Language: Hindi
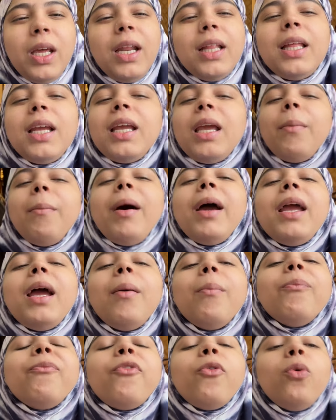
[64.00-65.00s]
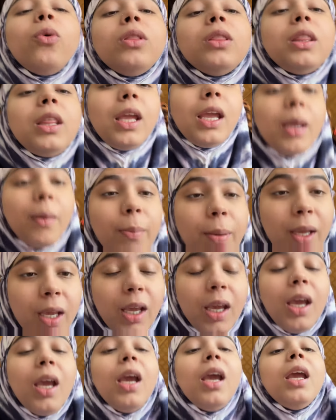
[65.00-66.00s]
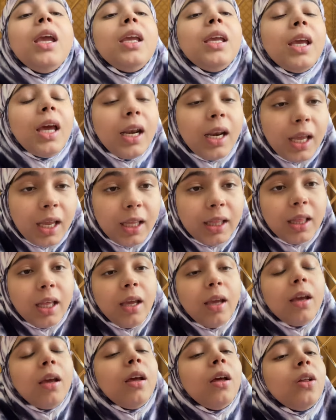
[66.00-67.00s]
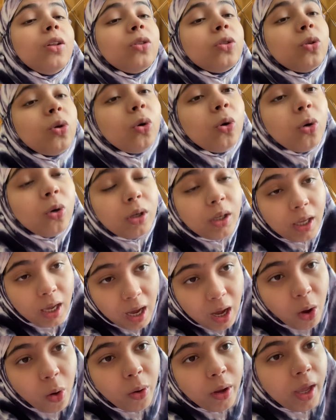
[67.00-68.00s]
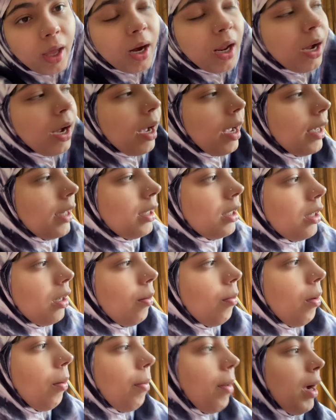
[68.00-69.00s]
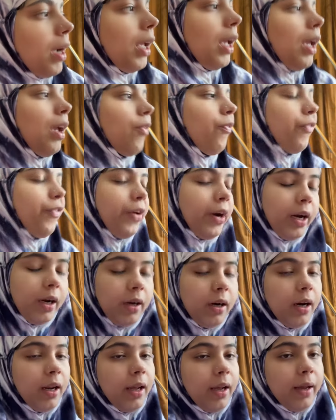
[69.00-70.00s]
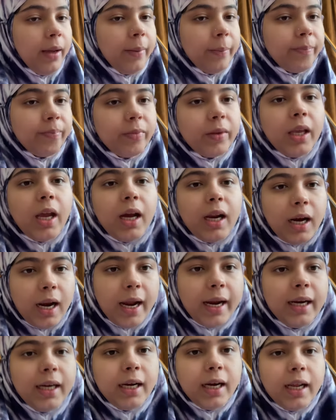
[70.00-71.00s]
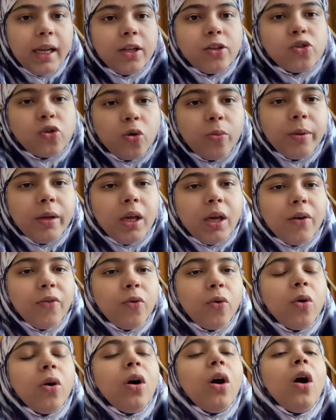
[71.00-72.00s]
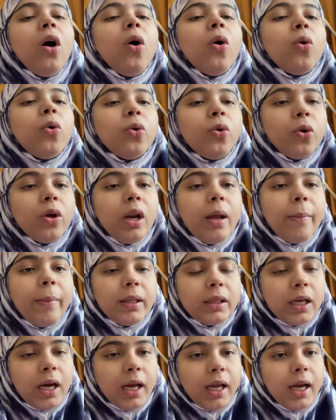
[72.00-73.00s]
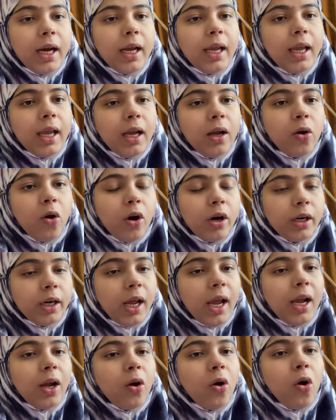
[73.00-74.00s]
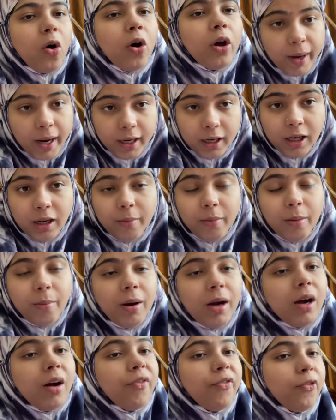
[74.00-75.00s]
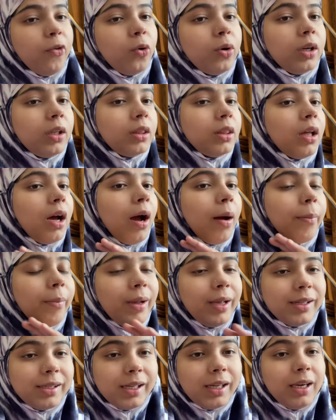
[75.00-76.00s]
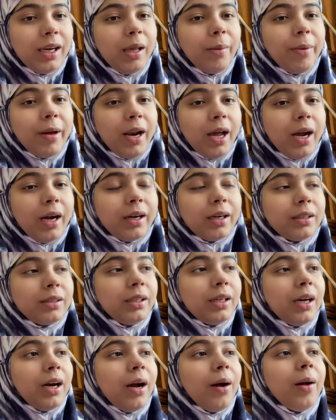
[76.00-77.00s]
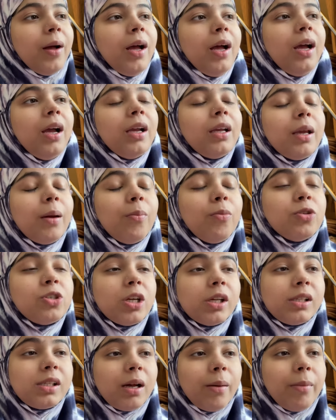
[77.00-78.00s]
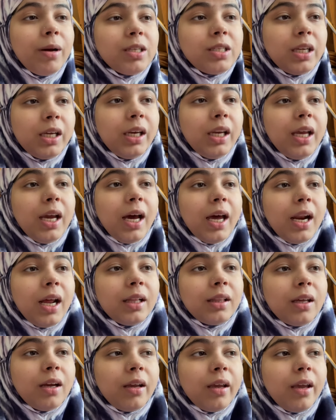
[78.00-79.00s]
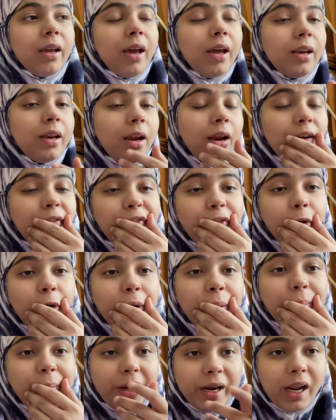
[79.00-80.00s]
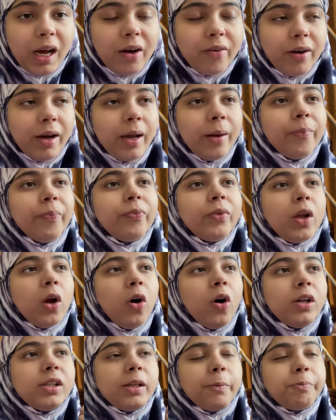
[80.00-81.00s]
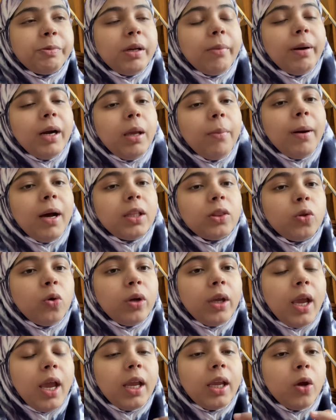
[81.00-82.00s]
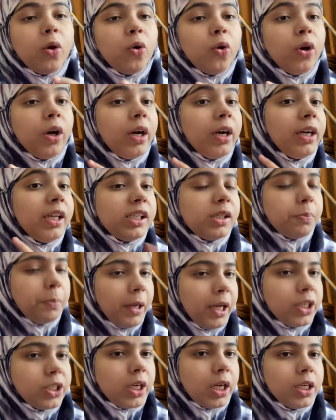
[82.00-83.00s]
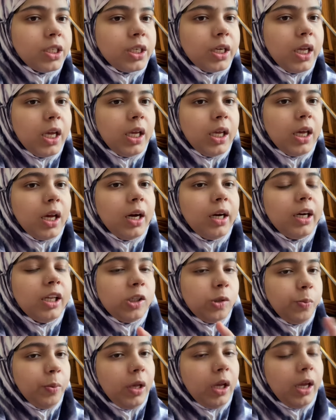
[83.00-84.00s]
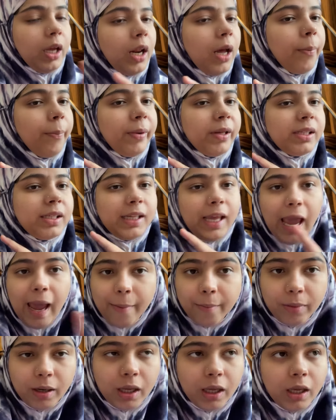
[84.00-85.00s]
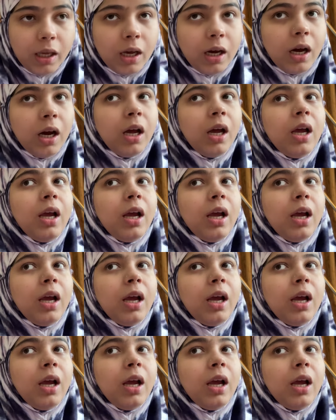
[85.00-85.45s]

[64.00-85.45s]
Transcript: रहता है कि भाई हम फोन दे भी या नहीं दे तो क्या हो गया ना गाइज मम्मा के एक फ्रेंड ने या क्लाइंट ने जो भी है वो उन्होंने बताया एक कांटेक्ट और भाई ने मम्मा का फ़ोन इतना अमेजिंगली बना कर दिया कि मुझे समझ ही नहीं आ रहा था कि यार ये फ़ोन बना हुआ है और सबसे बड़ी बात तो क्या है कि उन्होंने डिस्प्ले चेंज नहीं किया डिस्प्ले के नाम पे स्कैम नहीं किया